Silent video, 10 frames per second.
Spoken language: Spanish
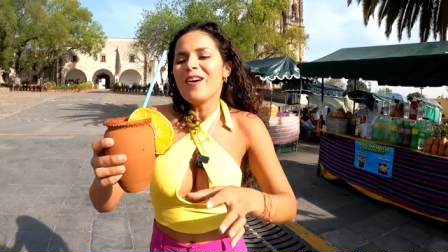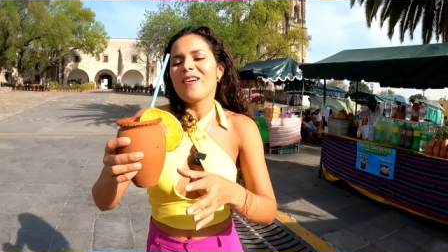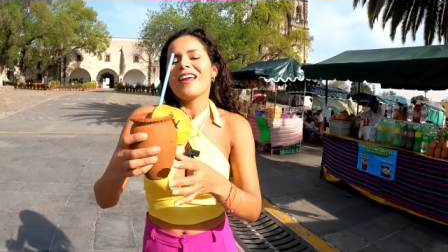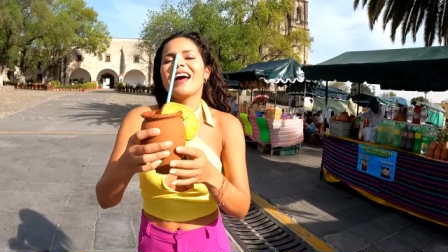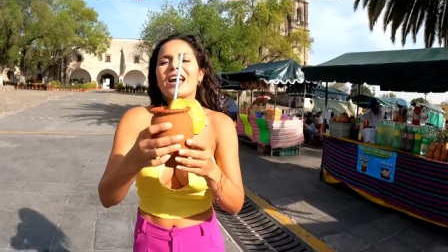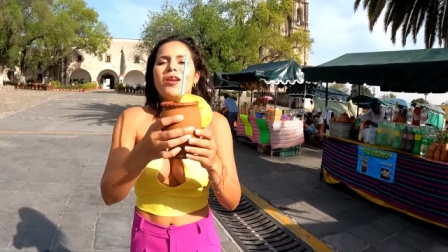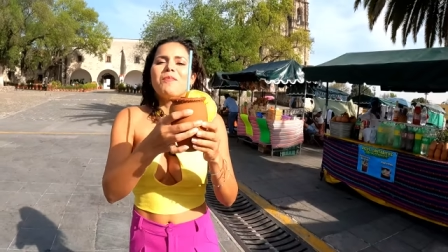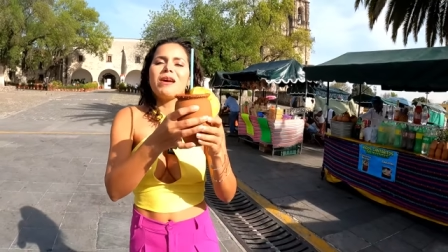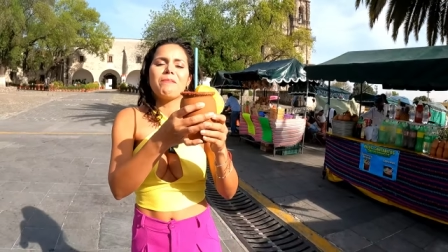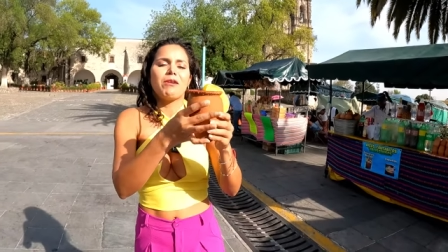Ojalá que
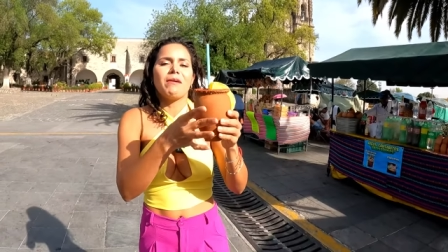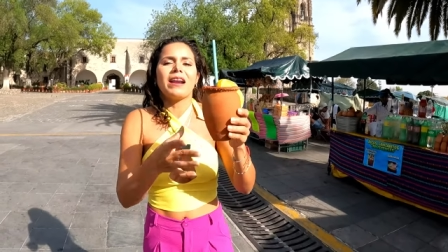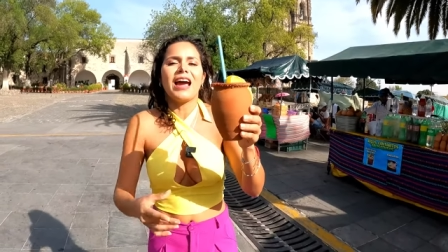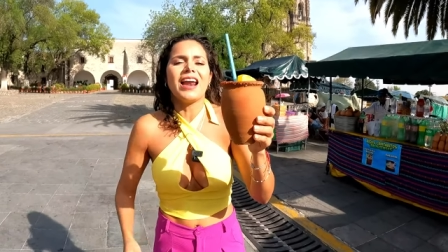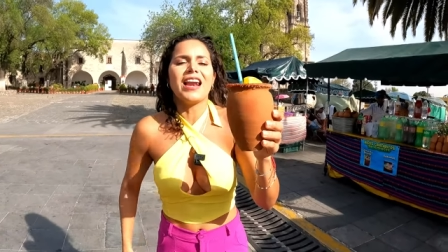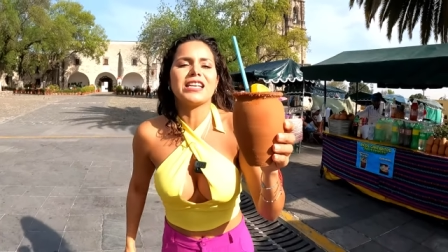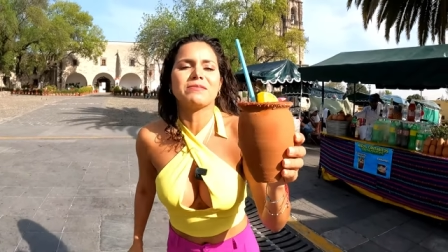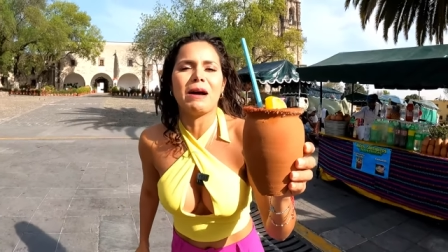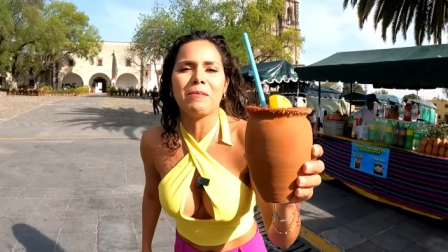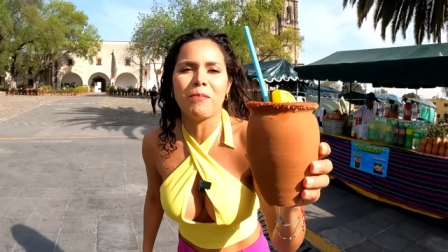lo pudiera probar. Ahí
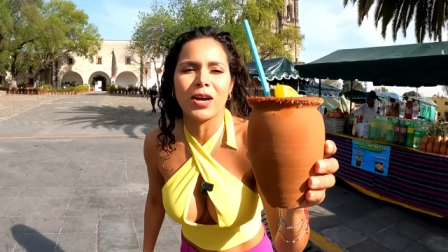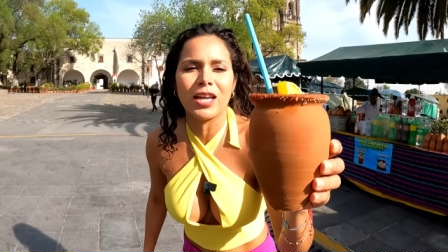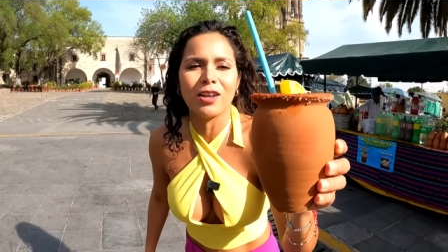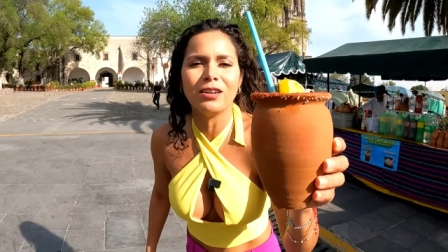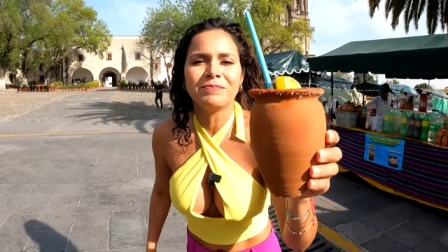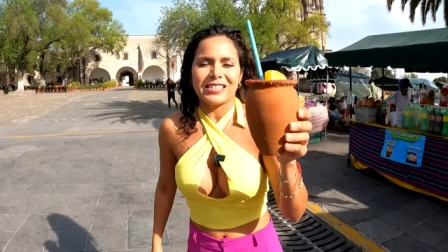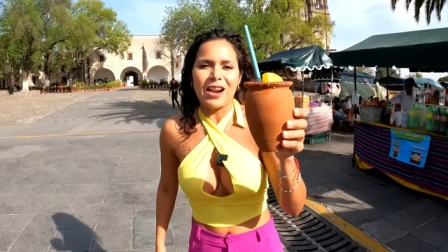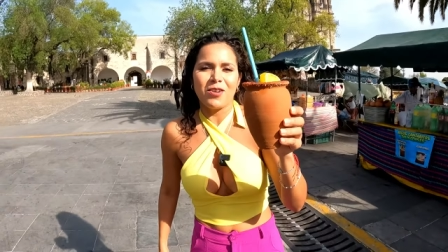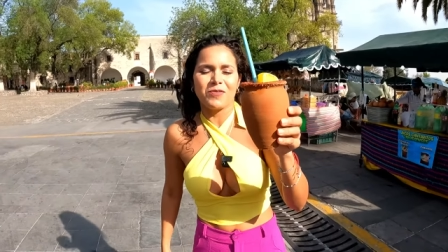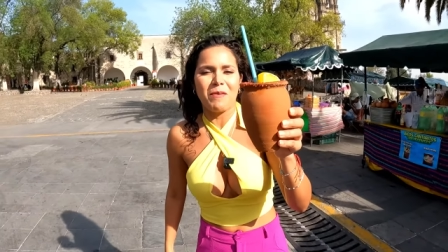les va un poquito.
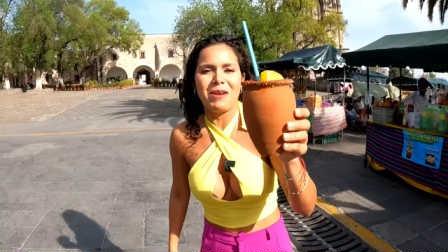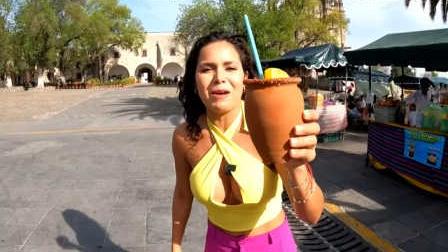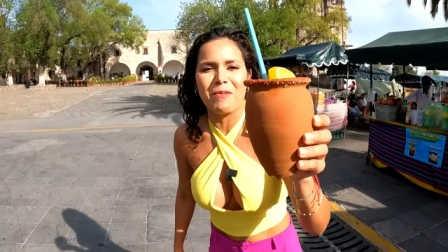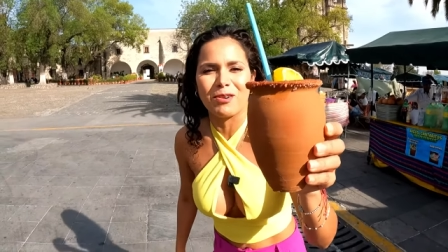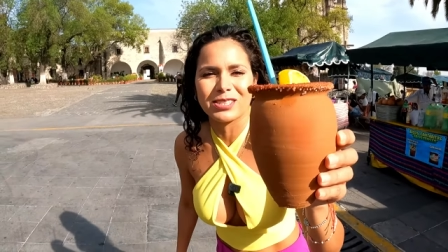Salud familia por